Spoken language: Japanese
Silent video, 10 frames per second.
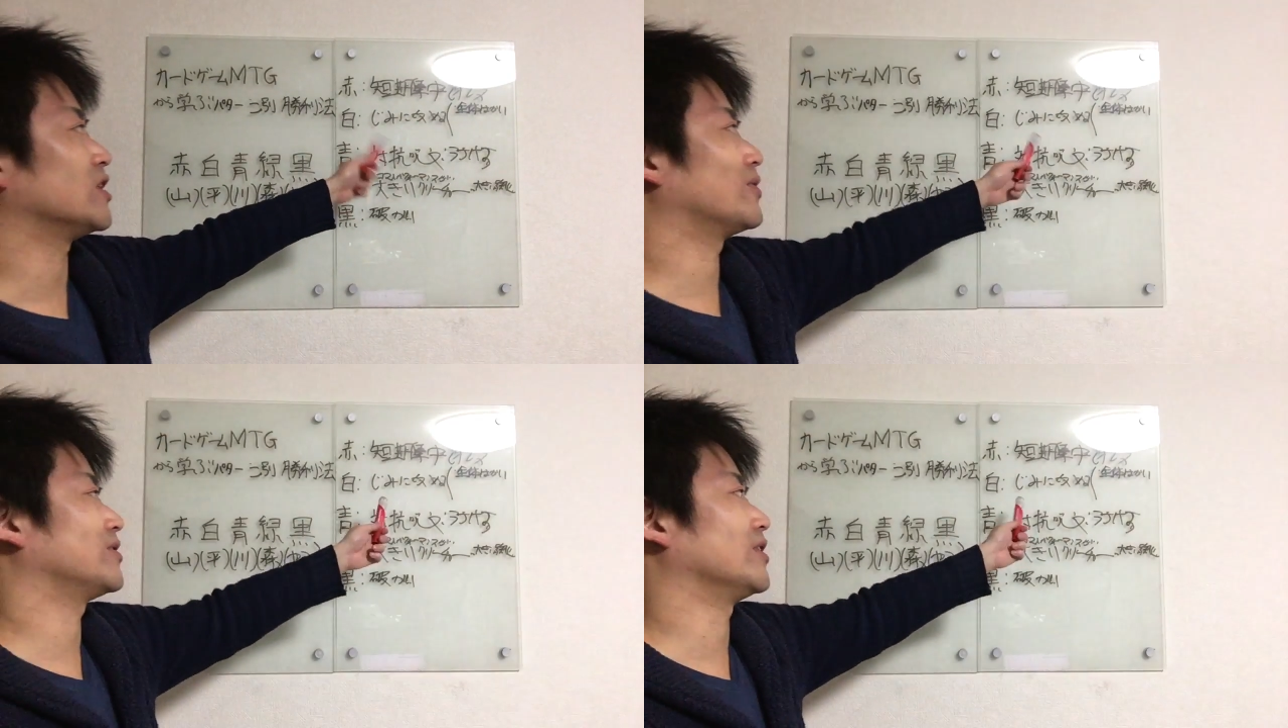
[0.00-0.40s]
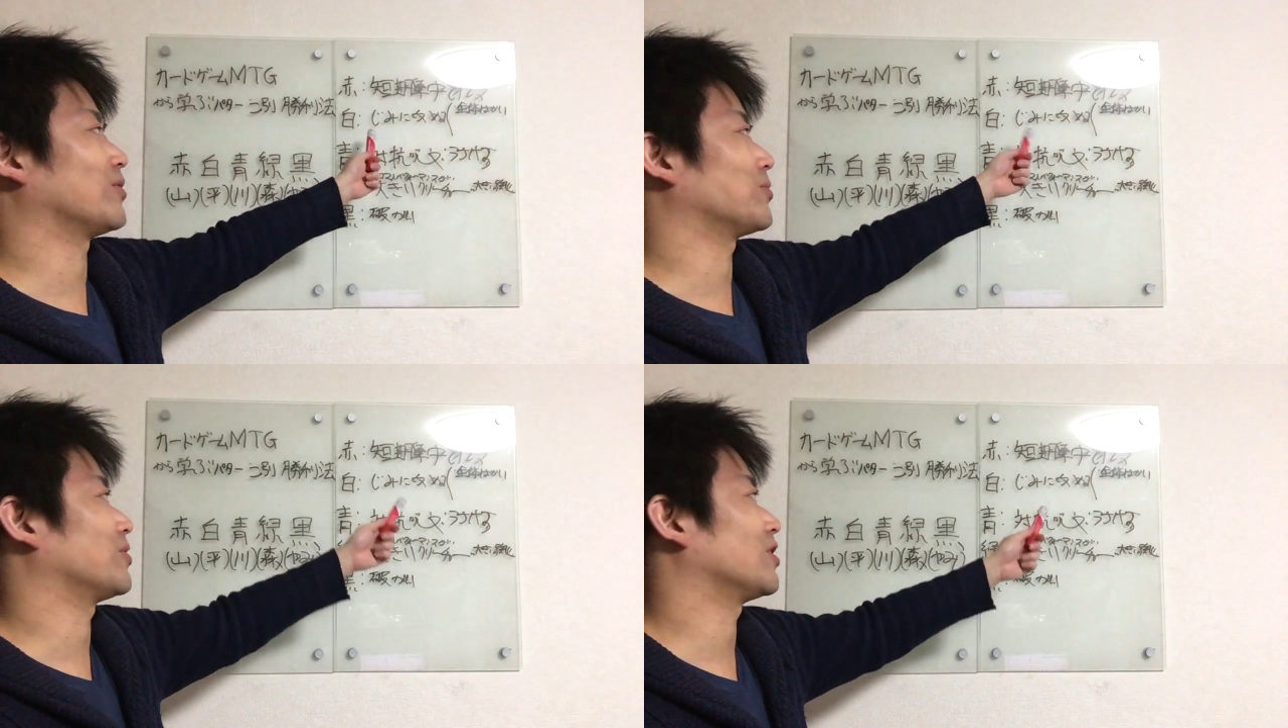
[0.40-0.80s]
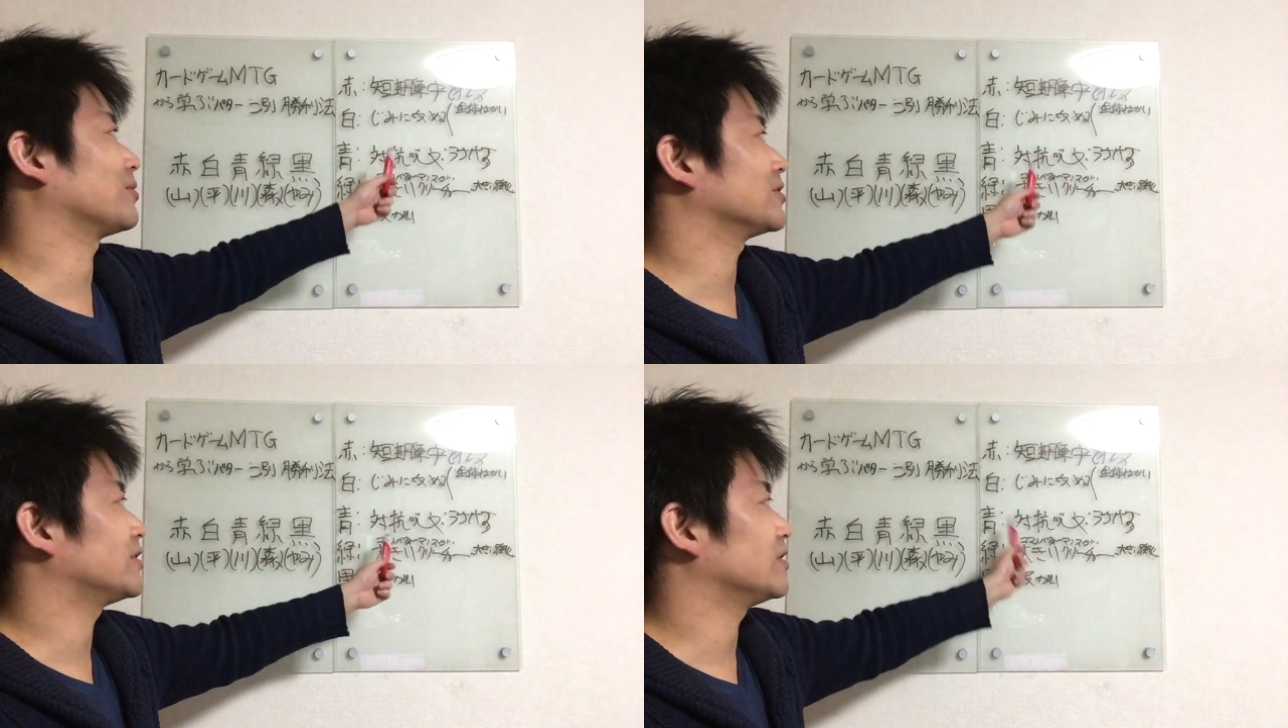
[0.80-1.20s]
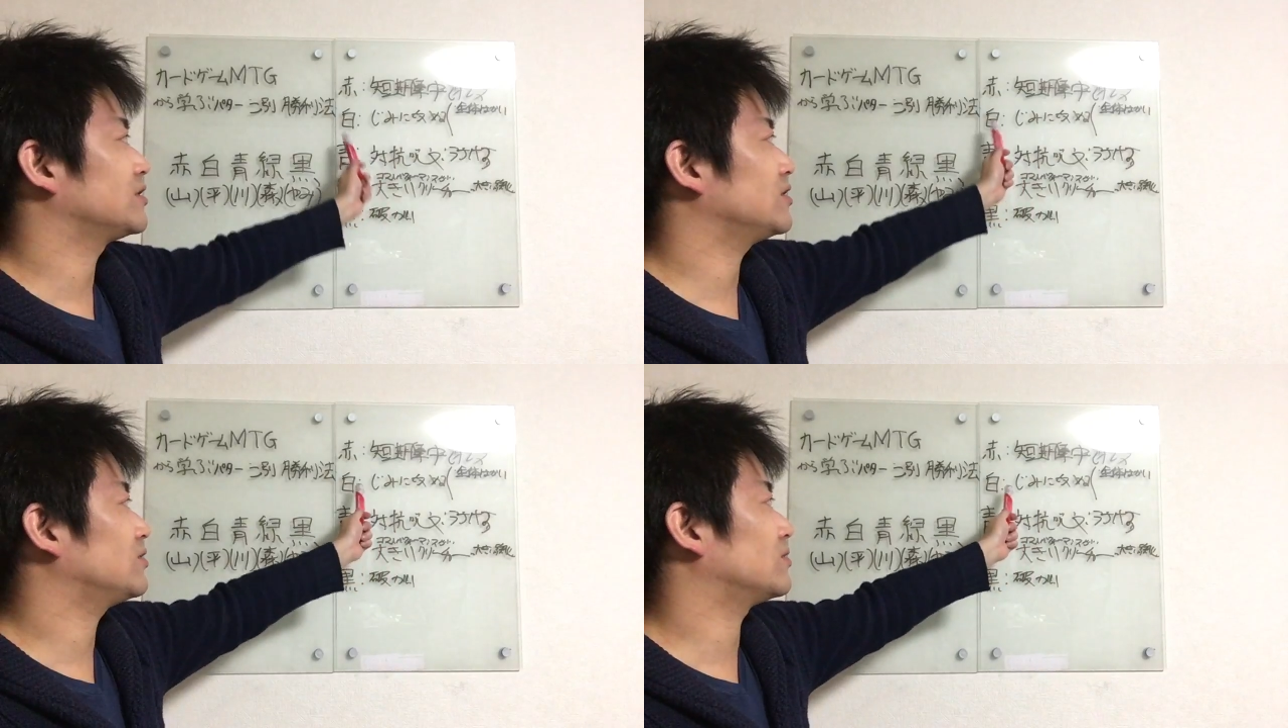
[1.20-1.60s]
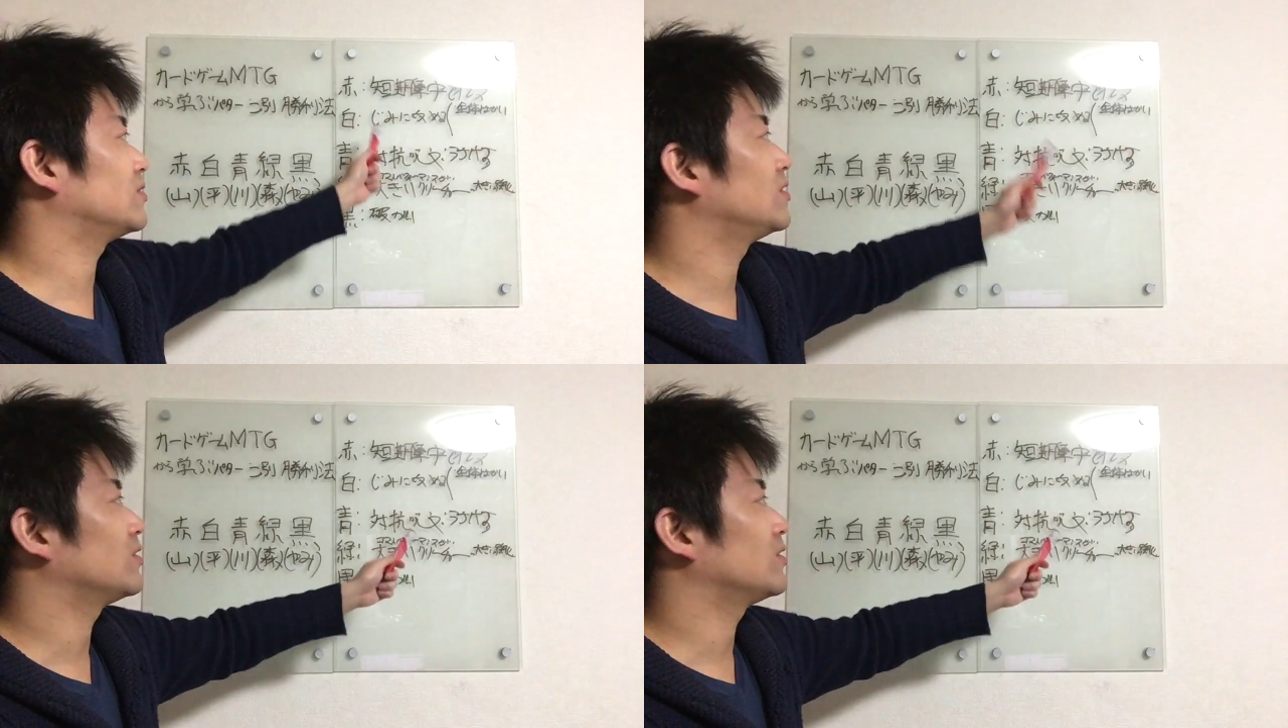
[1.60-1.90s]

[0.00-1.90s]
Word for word: 言い忘れたことがありまして白